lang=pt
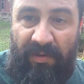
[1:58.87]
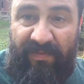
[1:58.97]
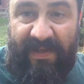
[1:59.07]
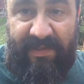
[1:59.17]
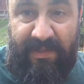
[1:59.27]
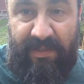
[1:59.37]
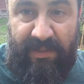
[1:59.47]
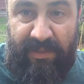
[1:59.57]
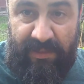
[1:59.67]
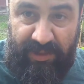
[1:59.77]
fazem
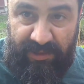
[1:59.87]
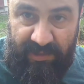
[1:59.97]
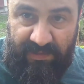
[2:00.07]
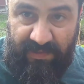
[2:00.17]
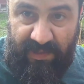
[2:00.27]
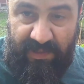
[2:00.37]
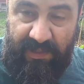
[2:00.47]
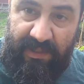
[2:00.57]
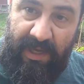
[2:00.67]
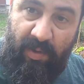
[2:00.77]
30 dias
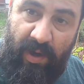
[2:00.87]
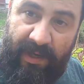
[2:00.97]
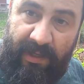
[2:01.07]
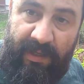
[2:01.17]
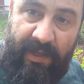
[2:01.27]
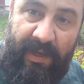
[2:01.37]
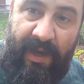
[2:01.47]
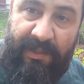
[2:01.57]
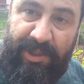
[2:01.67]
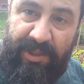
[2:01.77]
e agora
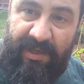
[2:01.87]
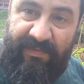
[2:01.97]
a gente está